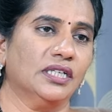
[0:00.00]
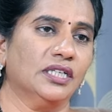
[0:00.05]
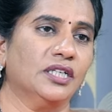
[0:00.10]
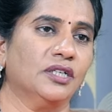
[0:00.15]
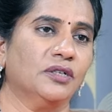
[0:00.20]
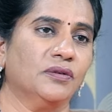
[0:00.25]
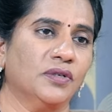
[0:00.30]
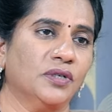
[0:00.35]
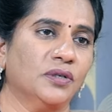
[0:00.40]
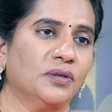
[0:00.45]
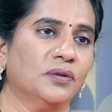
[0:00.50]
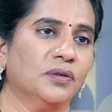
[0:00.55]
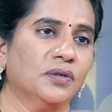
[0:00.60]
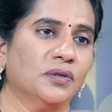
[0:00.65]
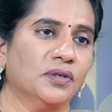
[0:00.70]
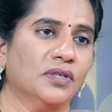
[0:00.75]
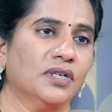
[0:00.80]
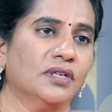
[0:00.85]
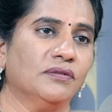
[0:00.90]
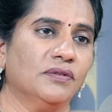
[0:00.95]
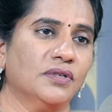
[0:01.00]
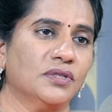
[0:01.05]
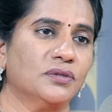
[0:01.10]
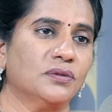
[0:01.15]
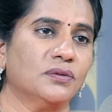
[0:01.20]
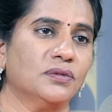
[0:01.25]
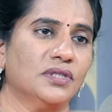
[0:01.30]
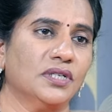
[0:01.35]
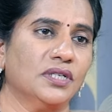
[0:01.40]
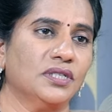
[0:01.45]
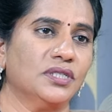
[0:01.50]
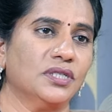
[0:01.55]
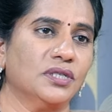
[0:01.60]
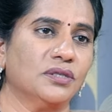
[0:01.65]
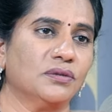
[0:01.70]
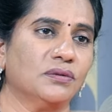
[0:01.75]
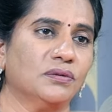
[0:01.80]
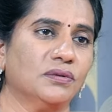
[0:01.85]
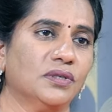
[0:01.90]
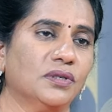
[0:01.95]
అనేటటువంటి కొరియోగ్రాఫర్ సూసైడ్
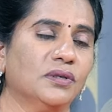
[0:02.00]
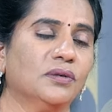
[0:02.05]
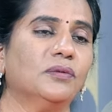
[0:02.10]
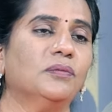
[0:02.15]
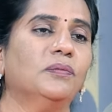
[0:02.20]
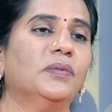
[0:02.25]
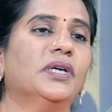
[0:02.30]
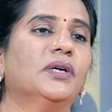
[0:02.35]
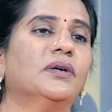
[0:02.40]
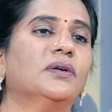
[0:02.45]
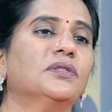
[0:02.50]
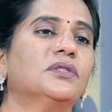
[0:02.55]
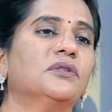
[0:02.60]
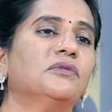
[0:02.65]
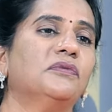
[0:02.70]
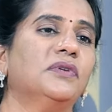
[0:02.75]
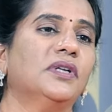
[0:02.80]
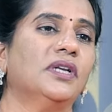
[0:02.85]
చేసుకున్నారు బికాస్ ఆఫ్